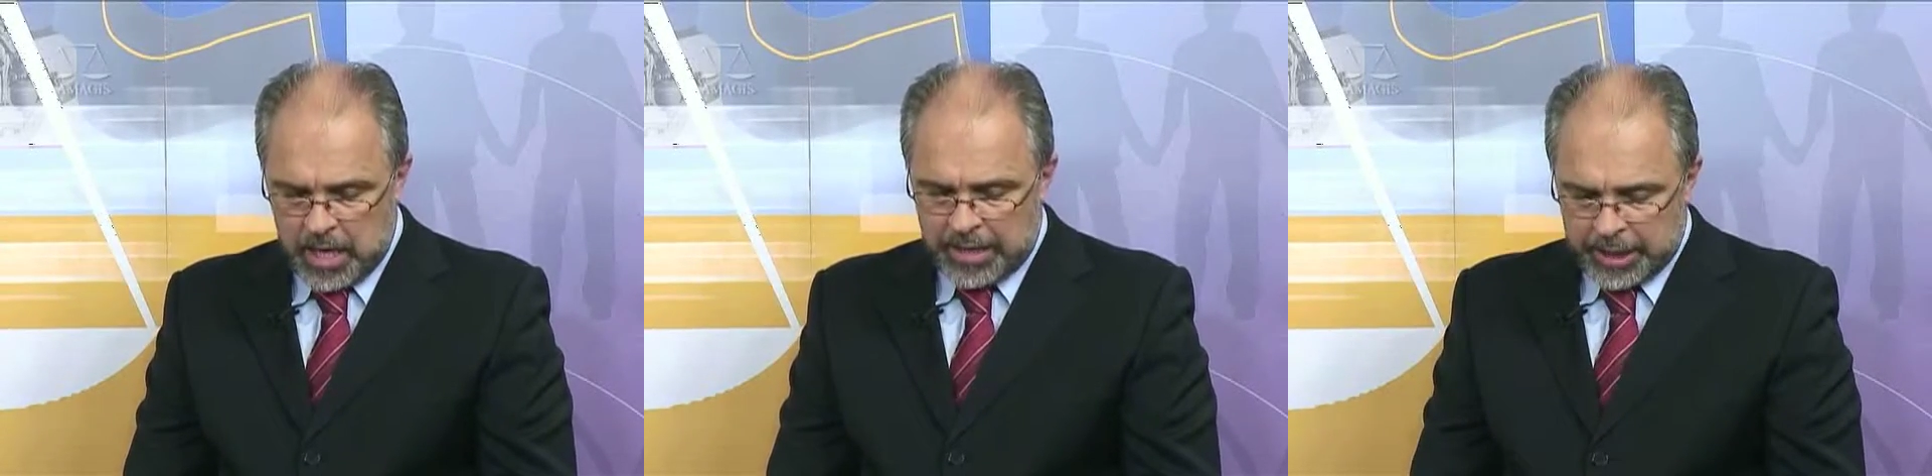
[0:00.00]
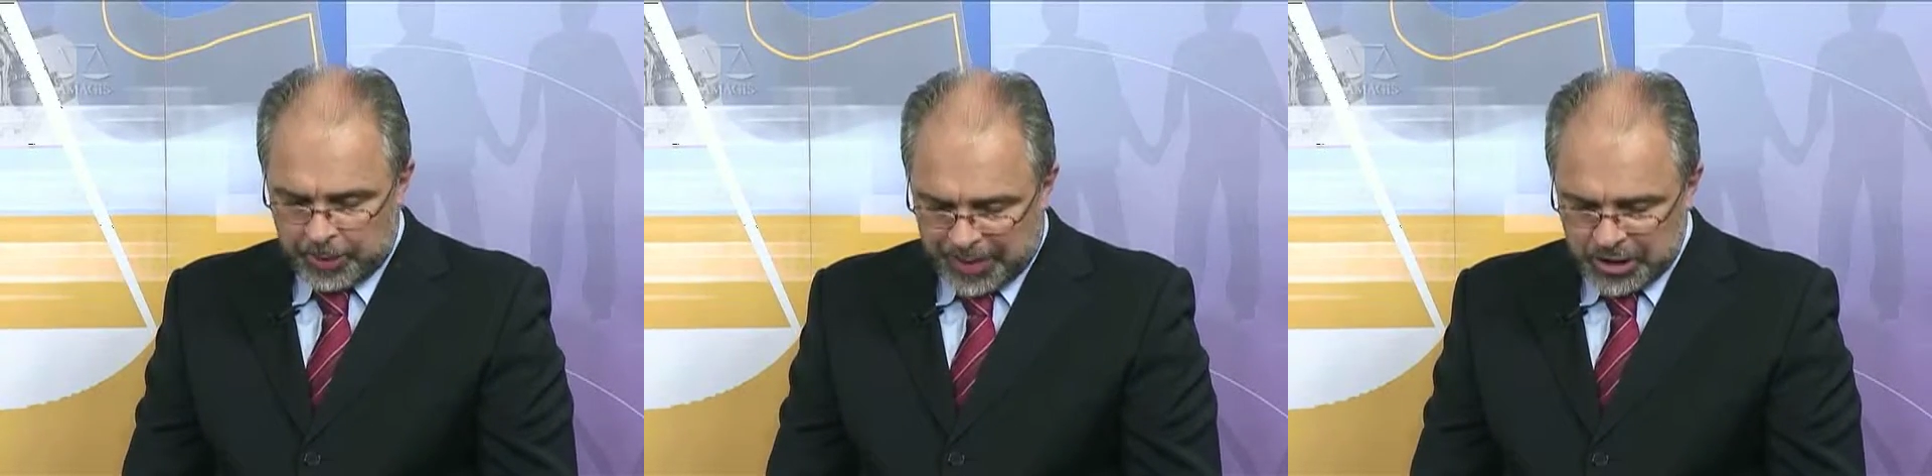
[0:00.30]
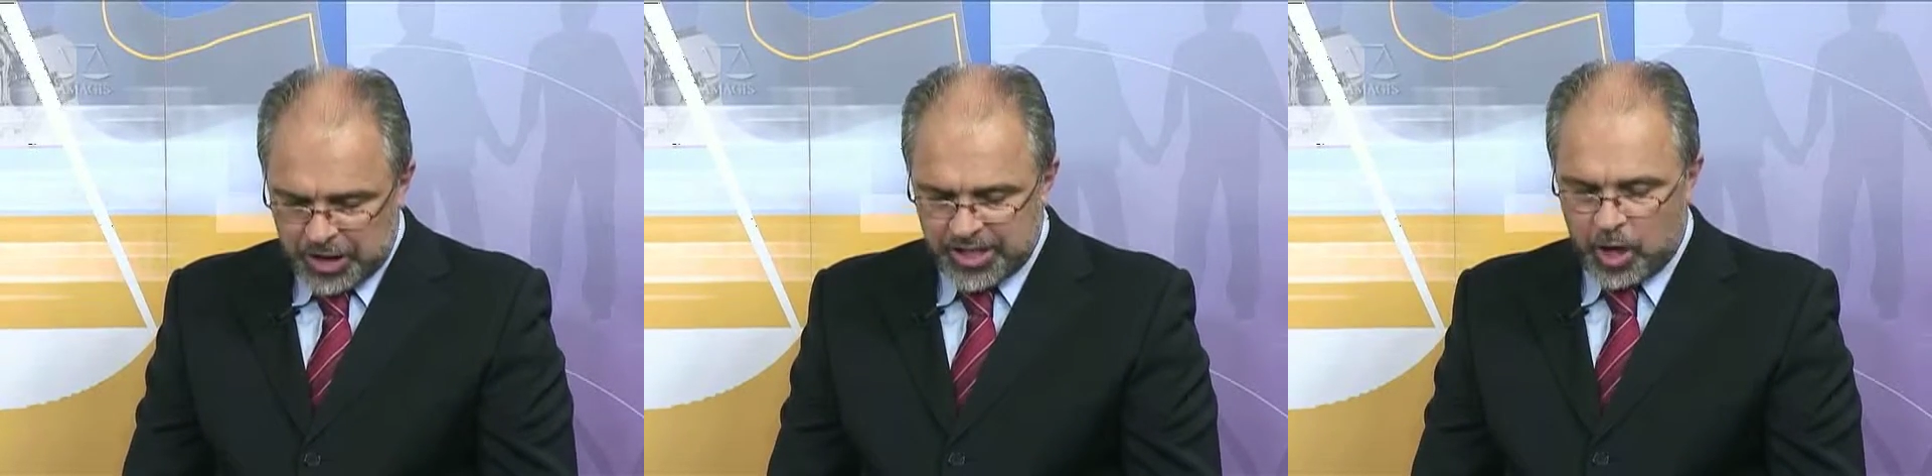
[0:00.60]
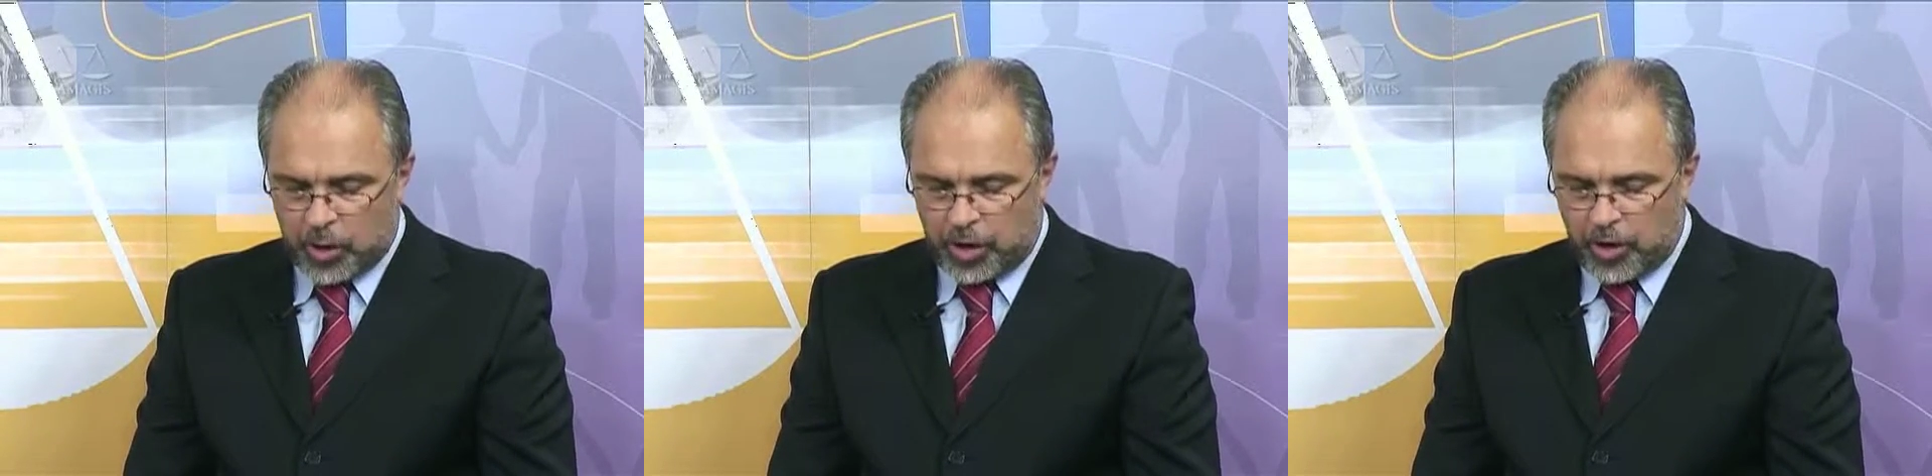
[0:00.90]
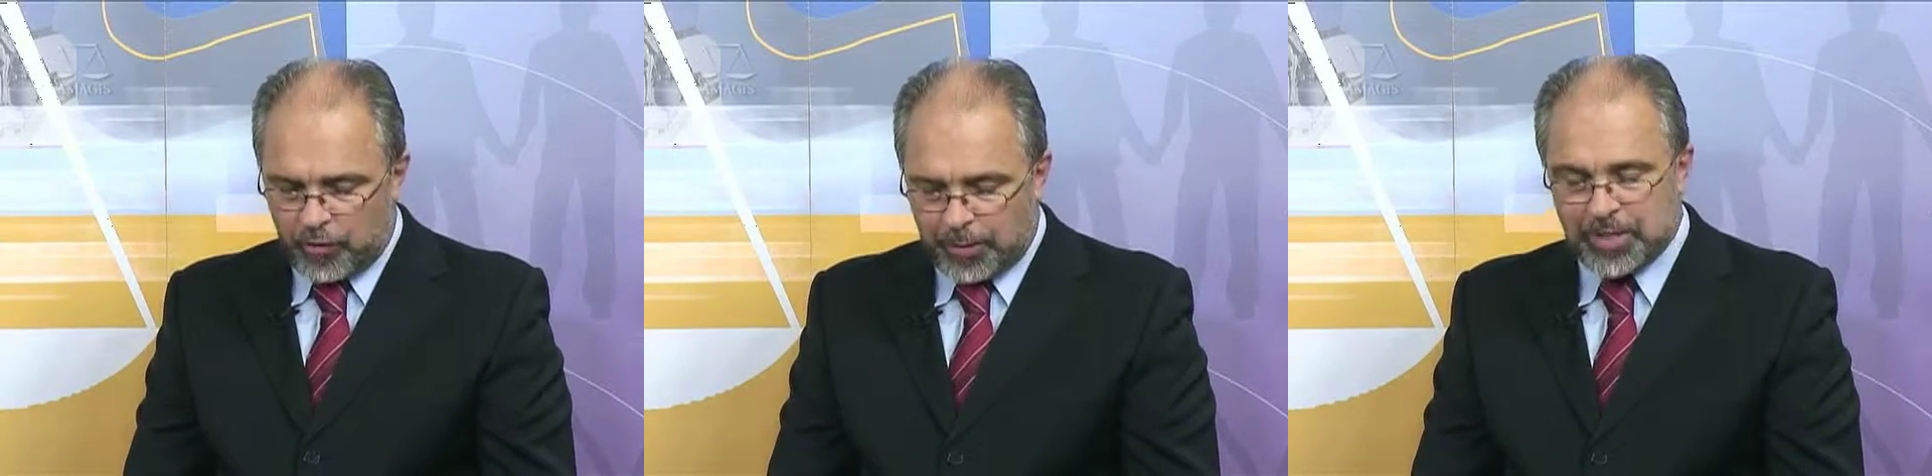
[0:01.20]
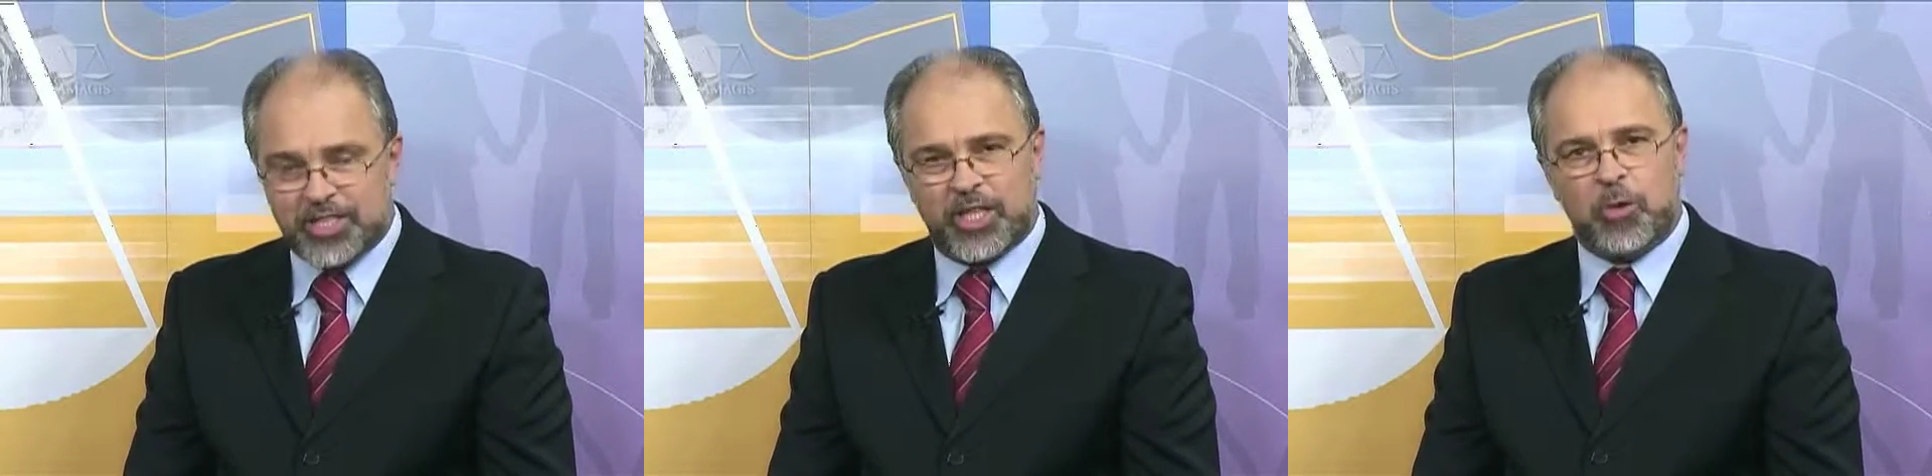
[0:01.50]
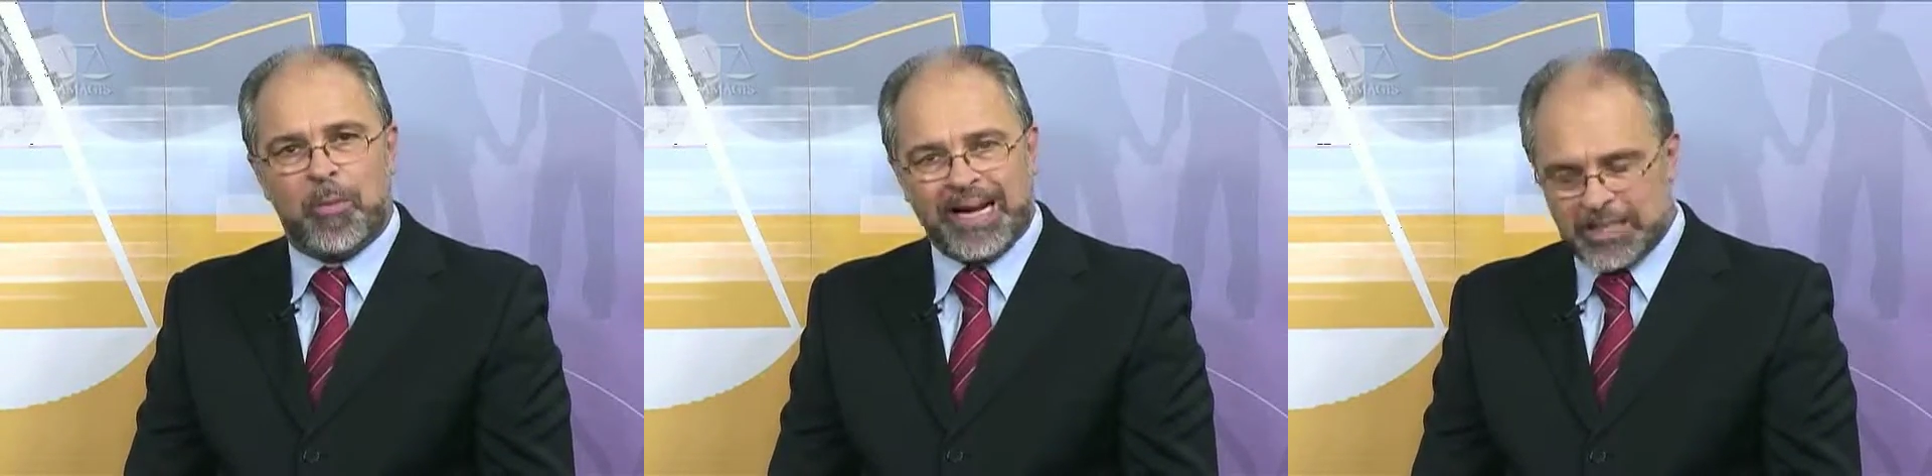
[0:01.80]
Ipatinga, Coronel Fabriciano,
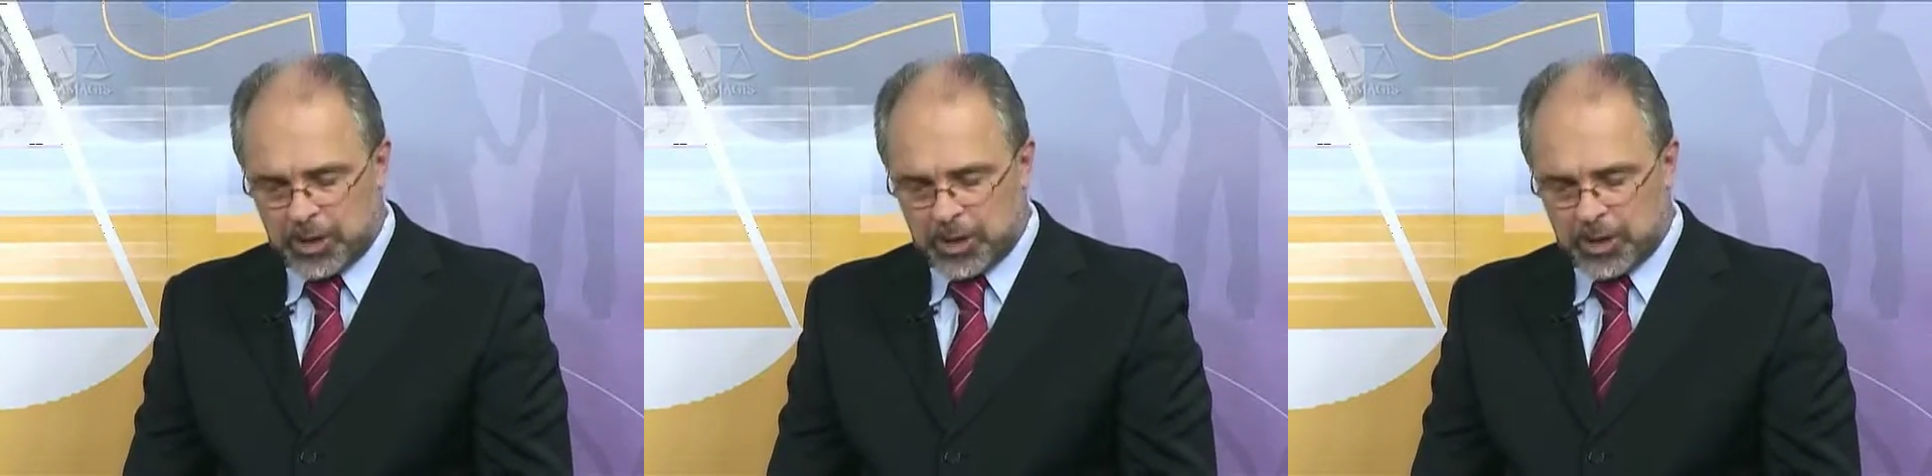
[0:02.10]
Mar de